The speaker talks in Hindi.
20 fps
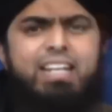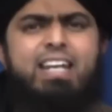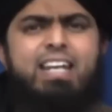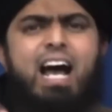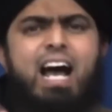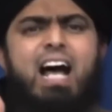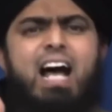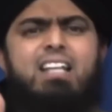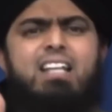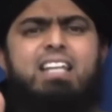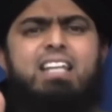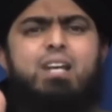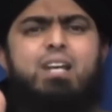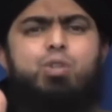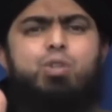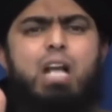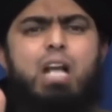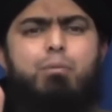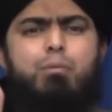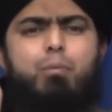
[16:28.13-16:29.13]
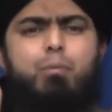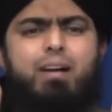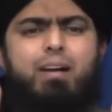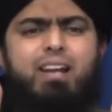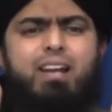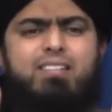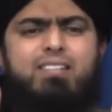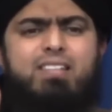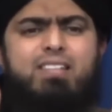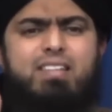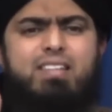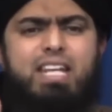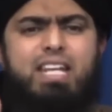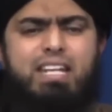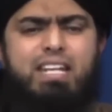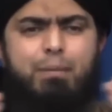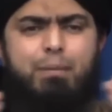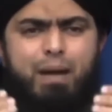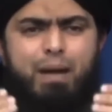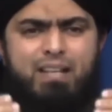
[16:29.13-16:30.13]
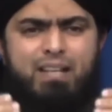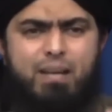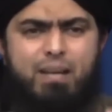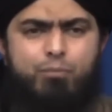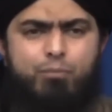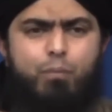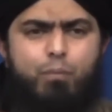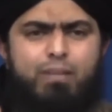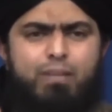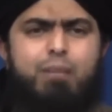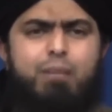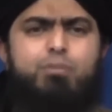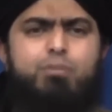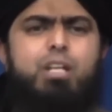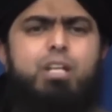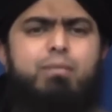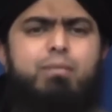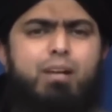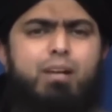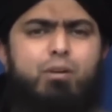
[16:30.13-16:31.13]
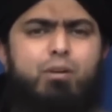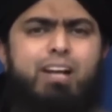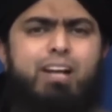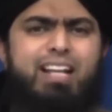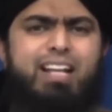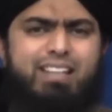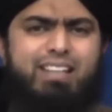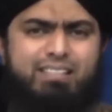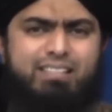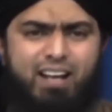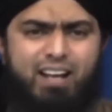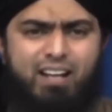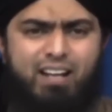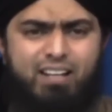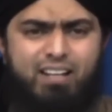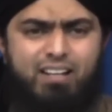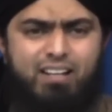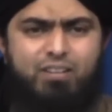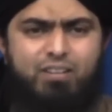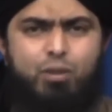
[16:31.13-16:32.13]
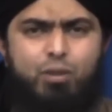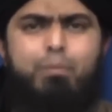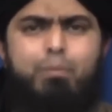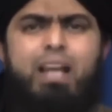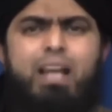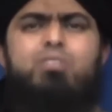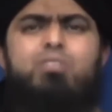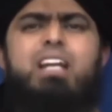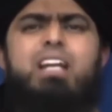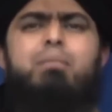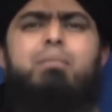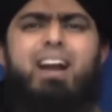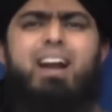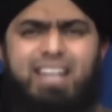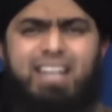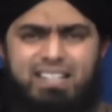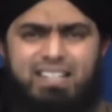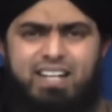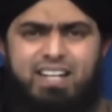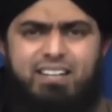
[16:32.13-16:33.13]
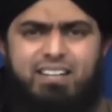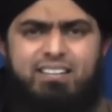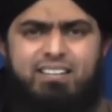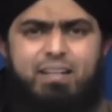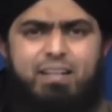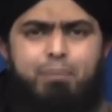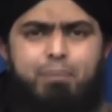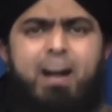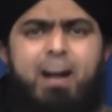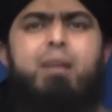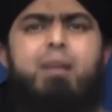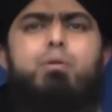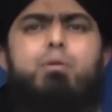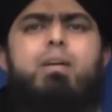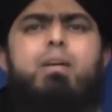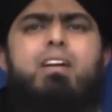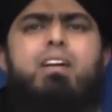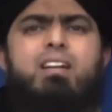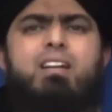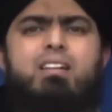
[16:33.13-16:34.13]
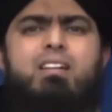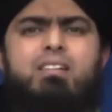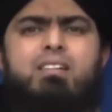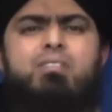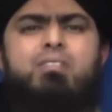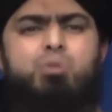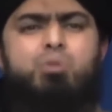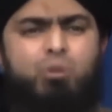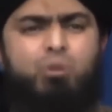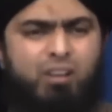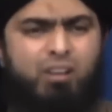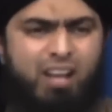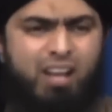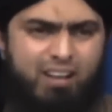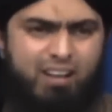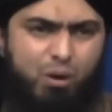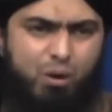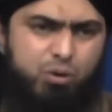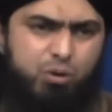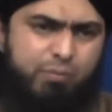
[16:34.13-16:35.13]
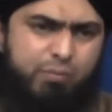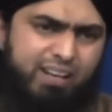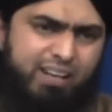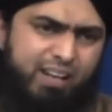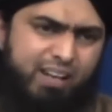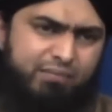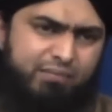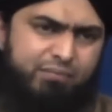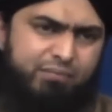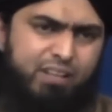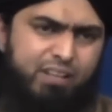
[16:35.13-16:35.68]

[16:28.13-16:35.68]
क्या सैदुल्ला अबू बकर सिद्दीक के पास जब कोई बंदा मुसलमान होने आता था तो पहले उसका ईमान टेस्ट करते थे पढ़ अबू बकर रसूलुल्लाह नाउदुबिल्ला